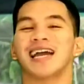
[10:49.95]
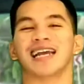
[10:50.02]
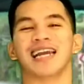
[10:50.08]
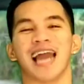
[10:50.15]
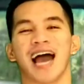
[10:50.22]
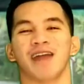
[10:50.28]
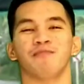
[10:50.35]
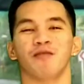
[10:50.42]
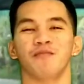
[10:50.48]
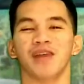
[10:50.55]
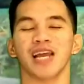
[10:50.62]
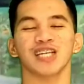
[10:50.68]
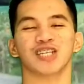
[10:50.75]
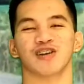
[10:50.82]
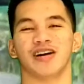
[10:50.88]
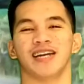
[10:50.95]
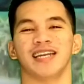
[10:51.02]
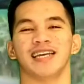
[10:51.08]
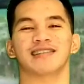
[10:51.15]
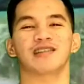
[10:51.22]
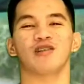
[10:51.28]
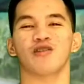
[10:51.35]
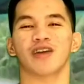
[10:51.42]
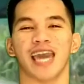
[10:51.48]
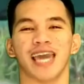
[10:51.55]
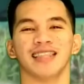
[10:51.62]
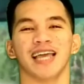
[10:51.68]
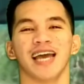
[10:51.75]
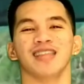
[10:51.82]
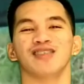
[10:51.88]
Clan Poblacion is
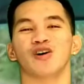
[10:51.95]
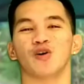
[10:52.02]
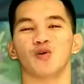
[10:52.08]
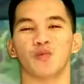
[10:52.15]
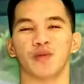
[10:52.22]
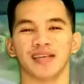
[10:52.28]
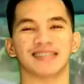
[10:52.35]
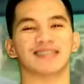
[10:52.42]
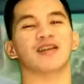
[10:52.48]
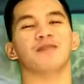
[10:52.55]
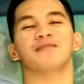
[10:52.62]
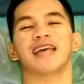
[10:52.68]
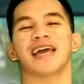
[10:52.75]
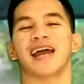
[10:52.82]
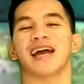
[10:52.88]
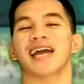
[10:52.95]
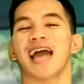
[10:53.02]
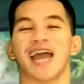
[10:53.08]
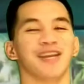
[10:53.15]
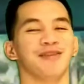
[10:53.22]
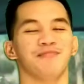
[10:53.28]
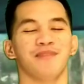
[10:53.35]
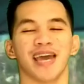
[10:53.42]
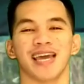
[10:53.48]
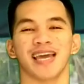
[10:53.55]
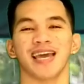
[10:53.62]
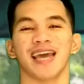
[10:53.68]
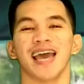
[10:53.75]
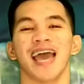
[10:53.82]
located on west of Sarangani Bay.